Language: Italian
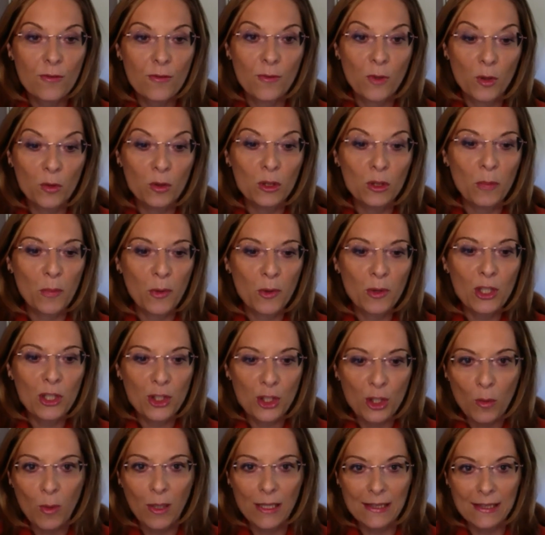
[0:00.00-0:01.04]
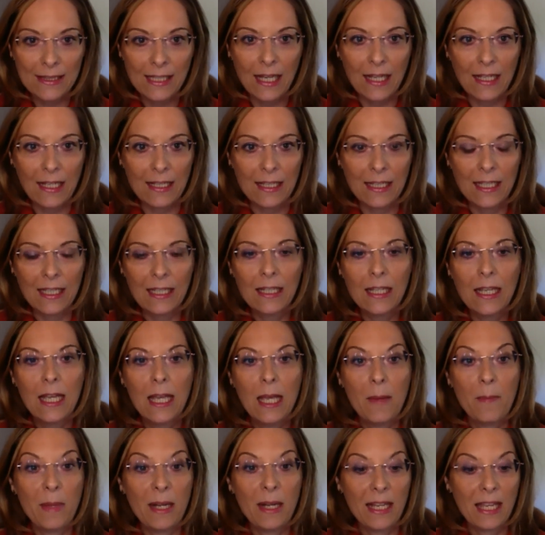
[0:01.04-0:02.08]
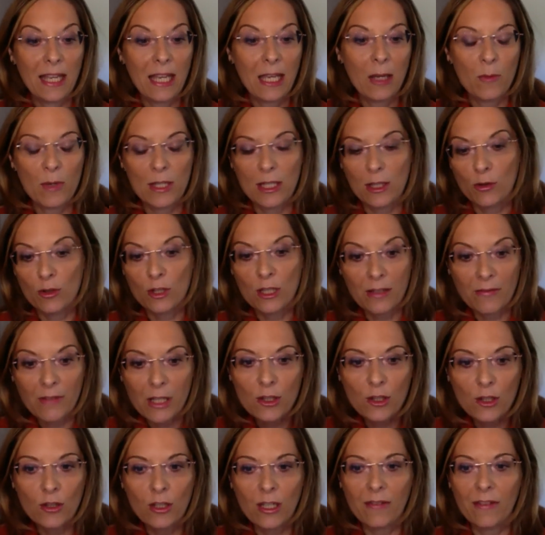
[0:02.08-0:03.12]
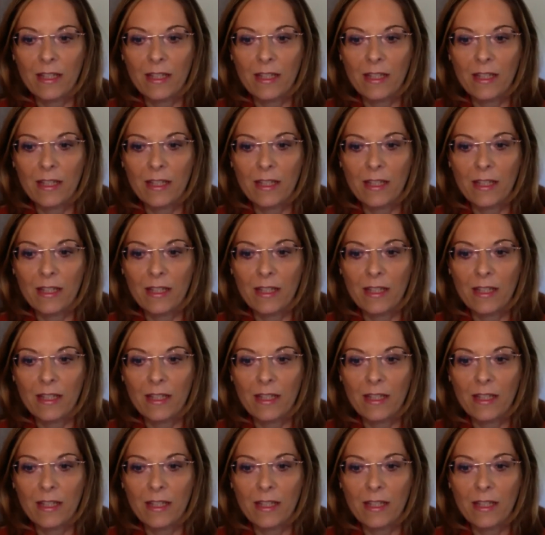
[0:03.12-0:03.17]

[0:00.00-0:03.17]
voluti più di 50 anni perché queste osservazioni